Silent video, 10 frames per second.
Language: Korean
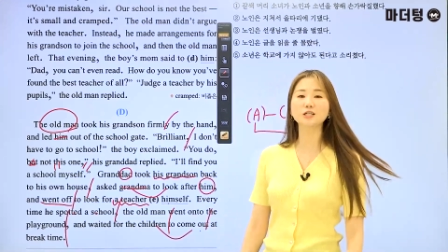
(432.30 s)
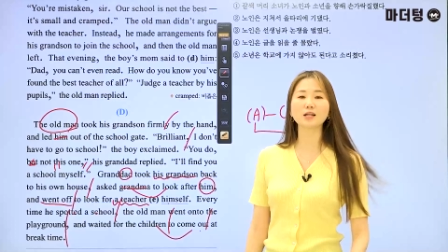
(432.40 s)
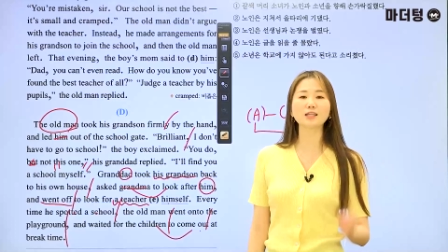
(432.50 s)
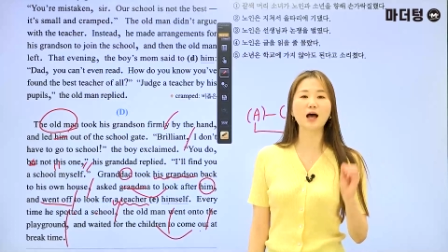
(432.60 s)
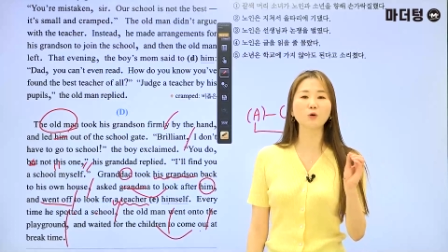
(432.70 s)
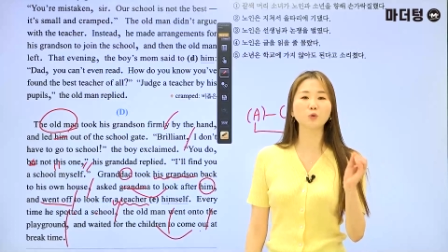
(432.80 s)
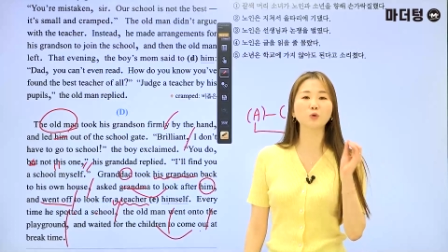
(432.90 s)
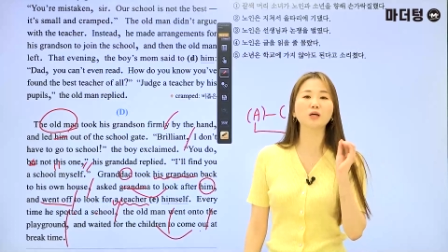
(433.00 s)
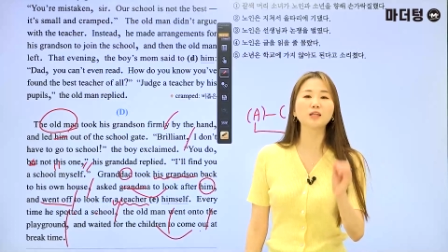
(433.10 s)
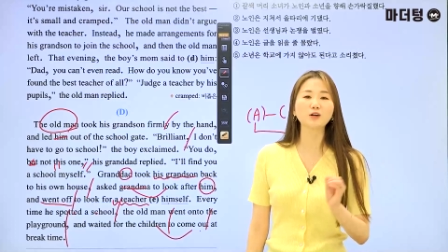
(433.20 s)
시간에
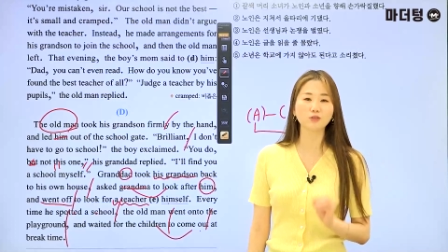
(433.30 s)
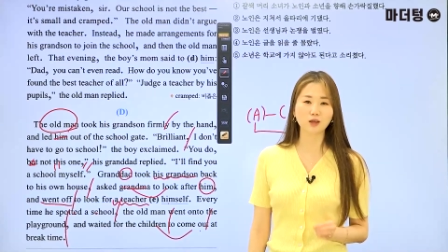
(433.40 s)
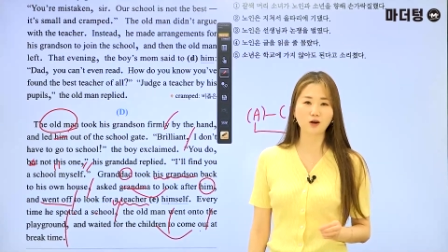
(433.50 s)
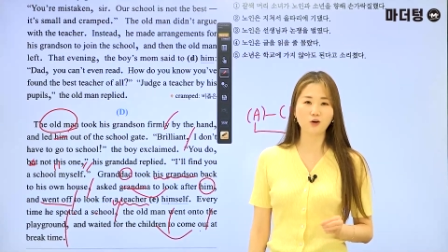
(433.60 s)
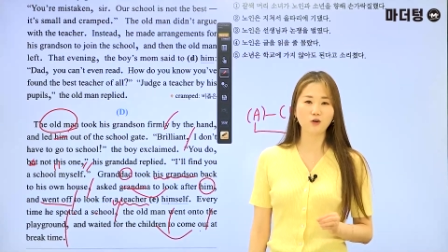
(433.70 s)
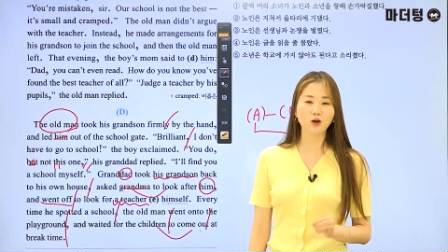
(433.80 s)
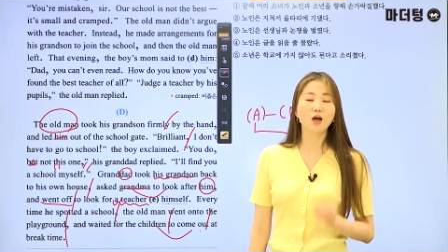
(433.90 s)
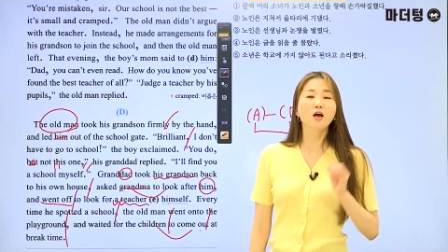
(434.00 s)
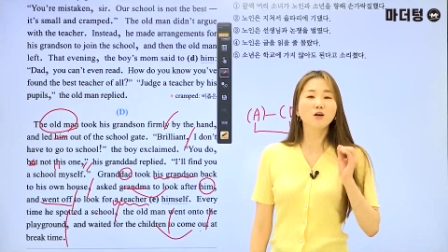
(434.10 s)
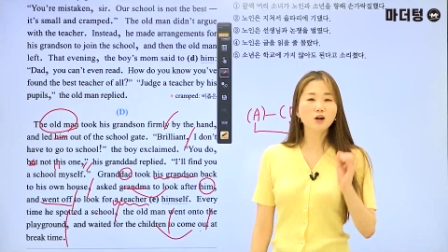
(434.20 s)
나오도록 기다렸대요.
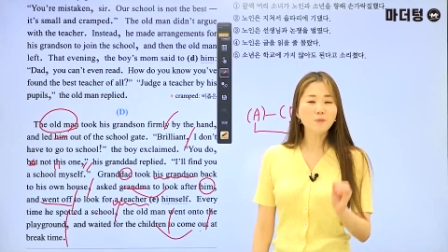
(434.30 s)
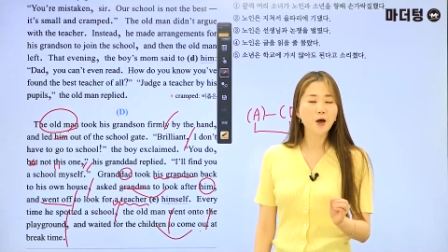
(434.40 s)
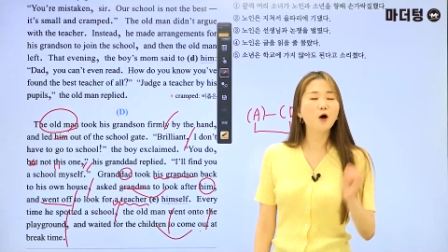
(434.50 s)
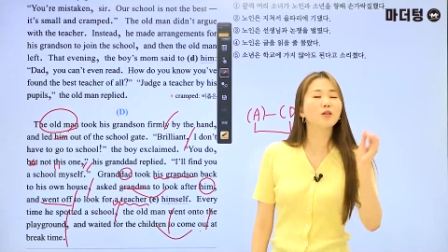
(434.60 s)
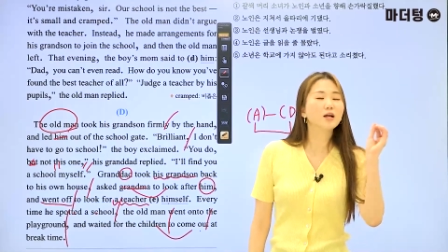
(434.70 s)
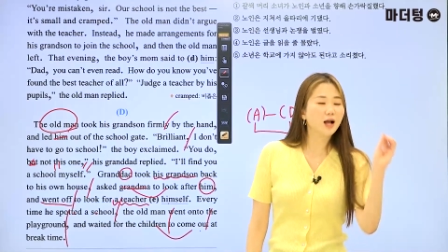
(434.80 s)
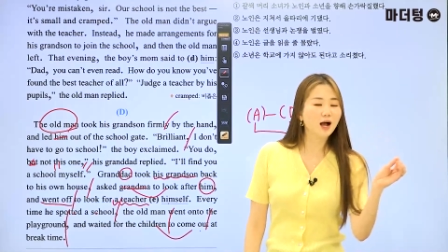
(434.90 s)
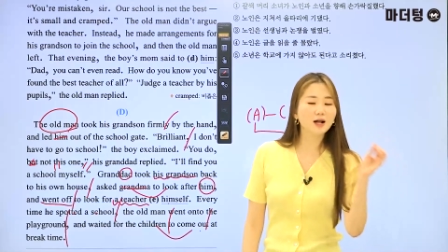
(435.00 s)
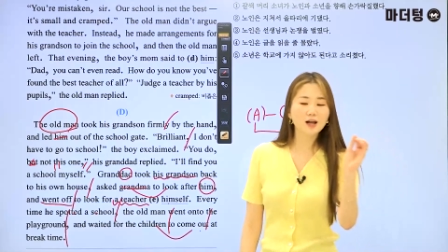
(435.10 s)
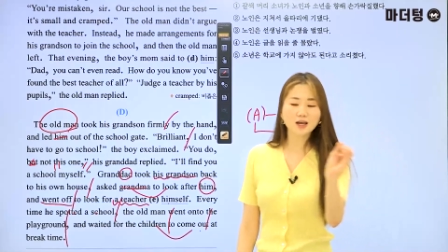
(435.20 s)
그러면
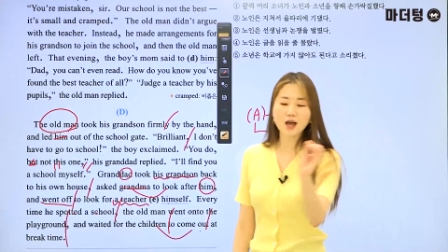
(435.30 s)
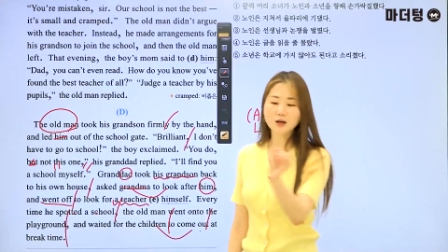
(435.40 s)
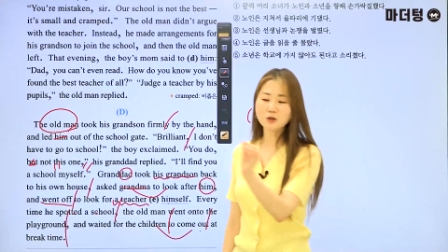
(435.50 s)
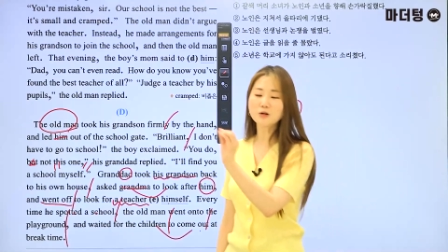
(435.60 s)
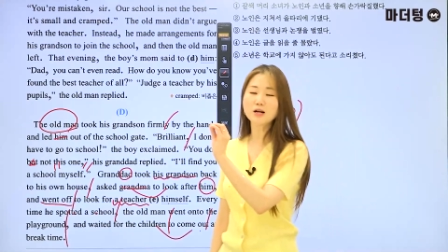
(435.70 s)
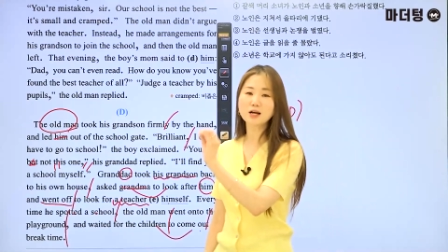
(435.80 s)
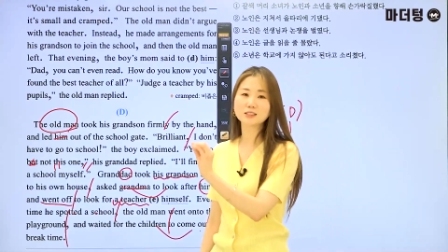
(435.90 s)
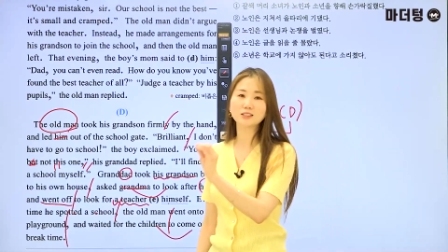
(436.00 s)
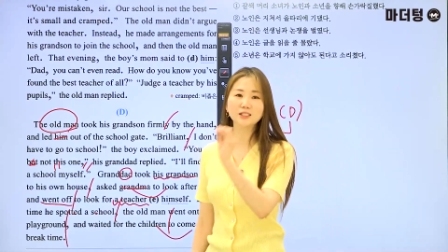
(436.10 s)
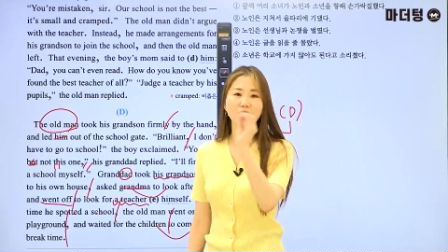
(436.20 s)
각각의 학교를
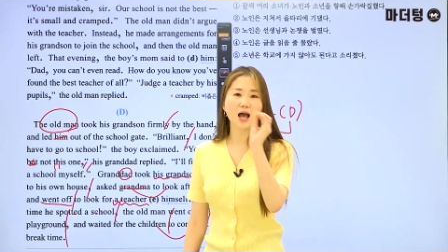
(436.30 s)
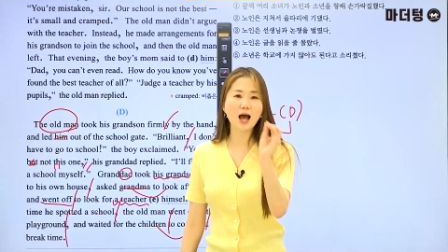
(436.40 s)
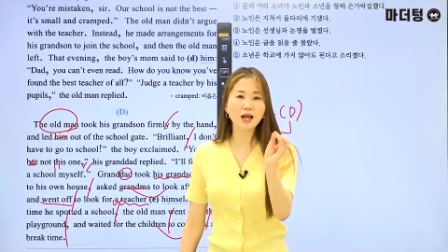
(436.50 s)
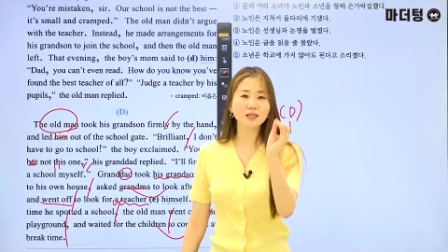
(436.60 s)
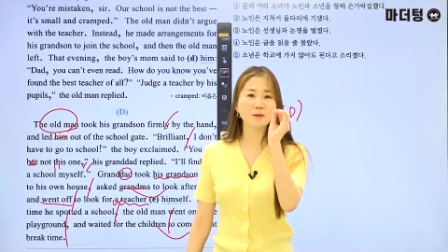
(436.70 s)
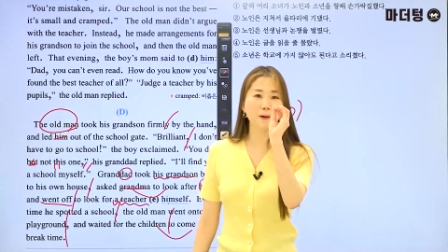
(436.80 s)
갔을 때 아이들의